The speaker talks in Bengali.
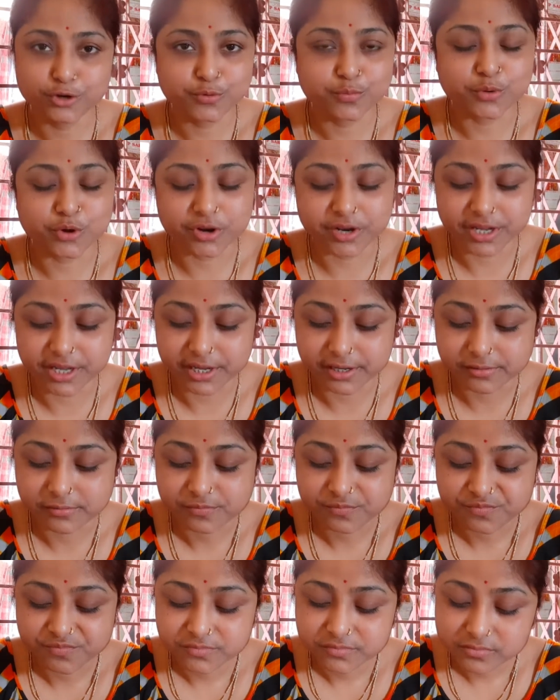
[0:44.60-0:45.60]
মর্নিং
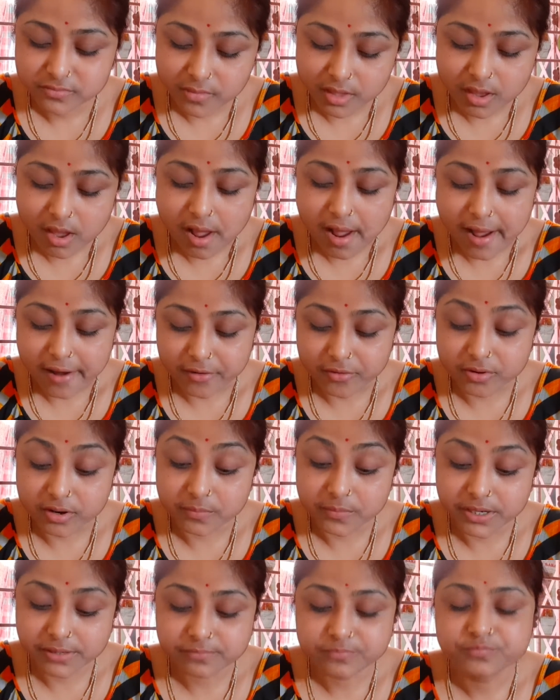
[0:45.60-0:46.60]
এখন
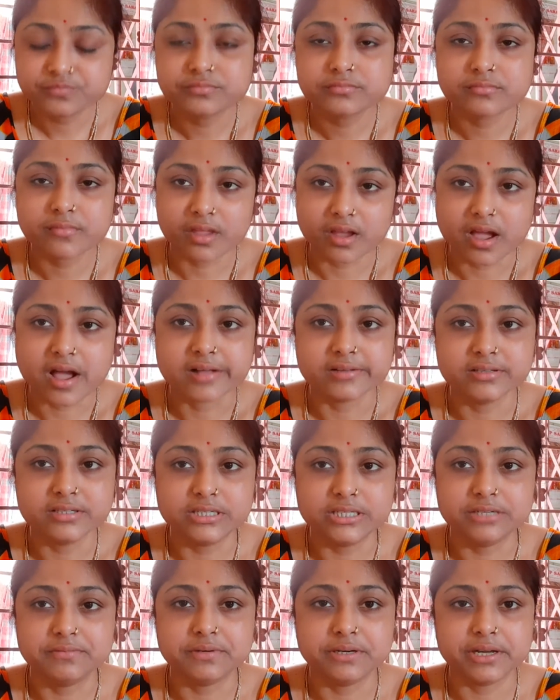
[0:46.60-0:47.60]
আমি
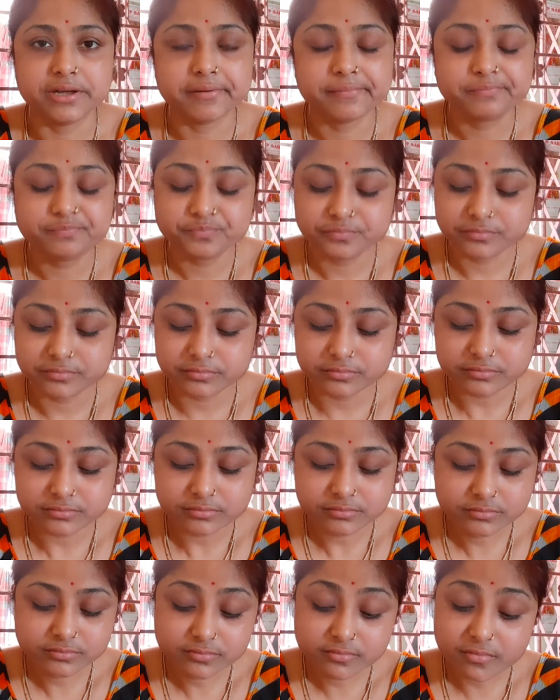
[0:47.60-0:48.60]
খাচ্ছি মানে
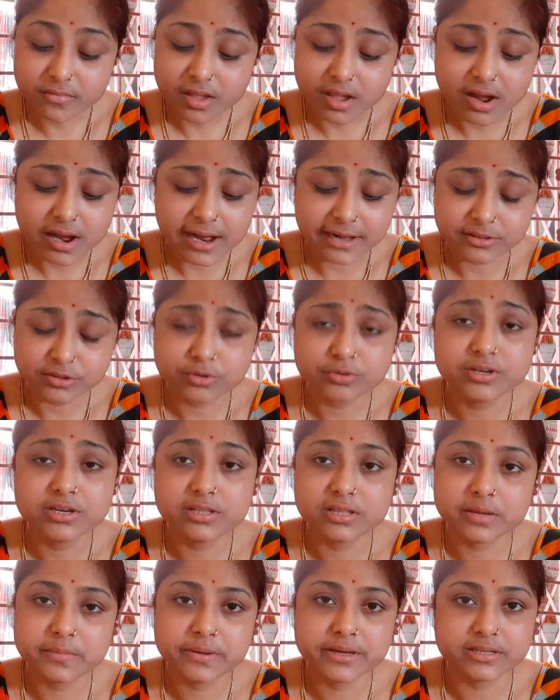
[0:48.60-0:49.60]
এত
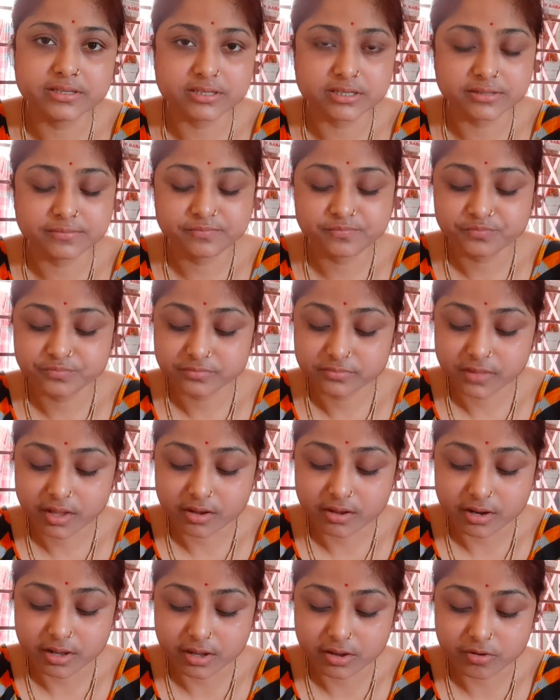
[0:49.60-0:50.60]
খিদে পেয়েছে
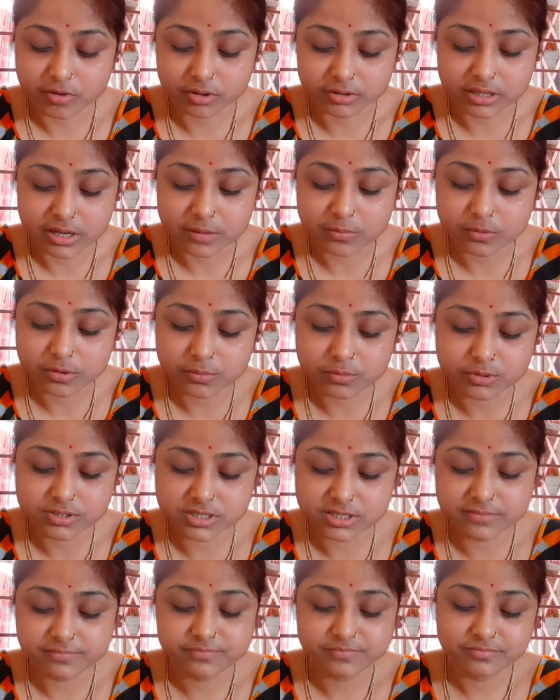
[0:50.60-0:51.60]
মানে কথা বলবো
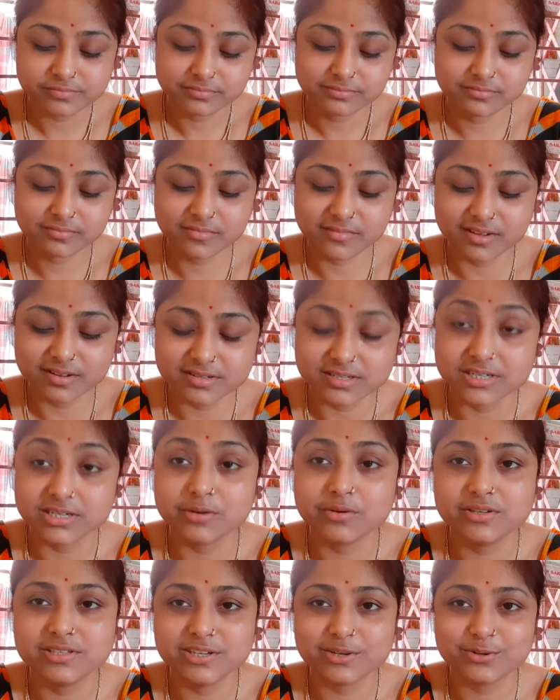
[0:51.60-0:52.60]
যে
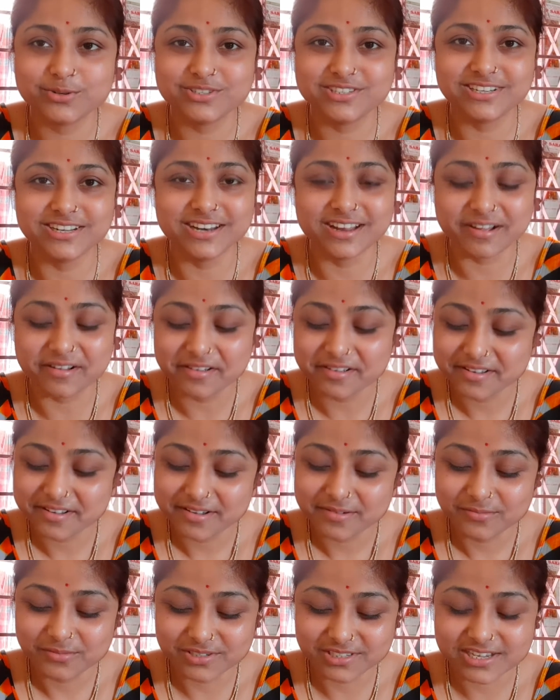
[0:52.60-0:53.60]
সেটাও ইচ্ছা করছে না
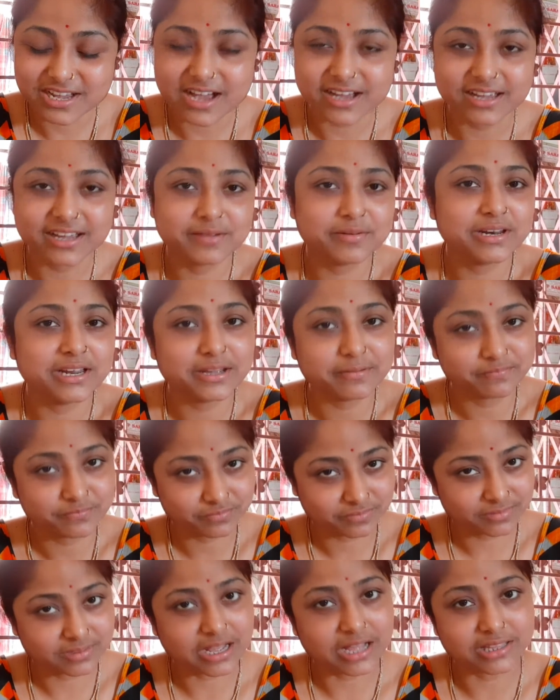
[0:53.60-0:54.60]
যে আগে মানে
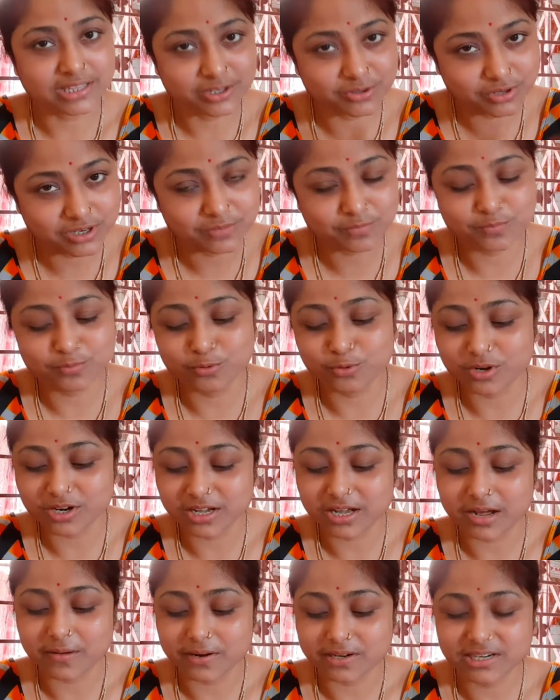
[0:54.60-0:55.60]
তাড়াতাড়ি করে
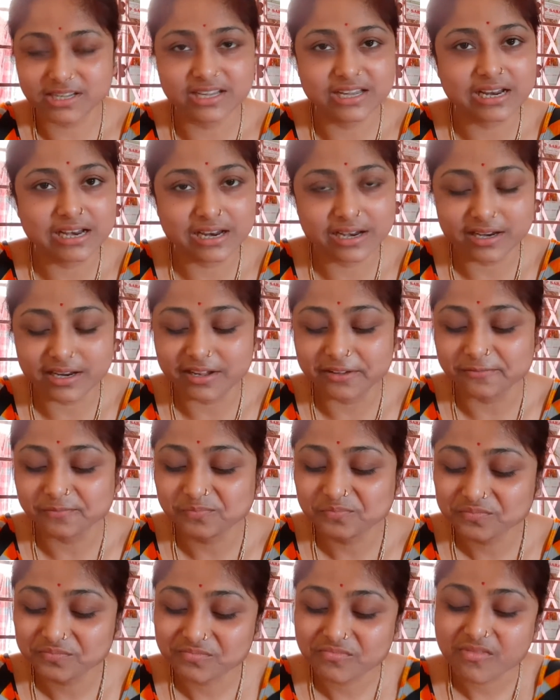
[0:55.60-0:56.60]
পুরোটা খাবারটা গিলে নিই
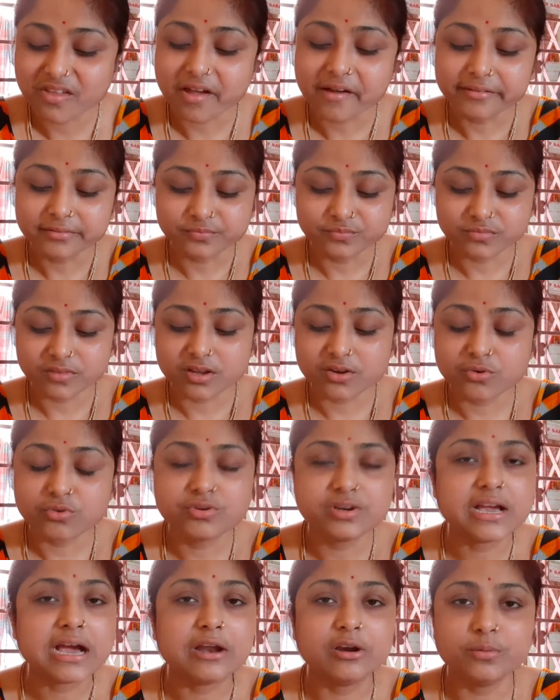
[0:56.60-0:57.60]

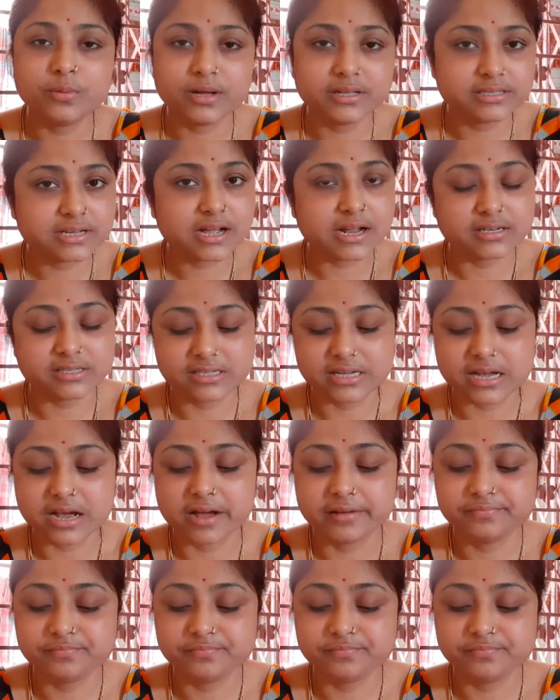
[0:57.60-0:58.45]
রুটি আলু ভাজা আর চা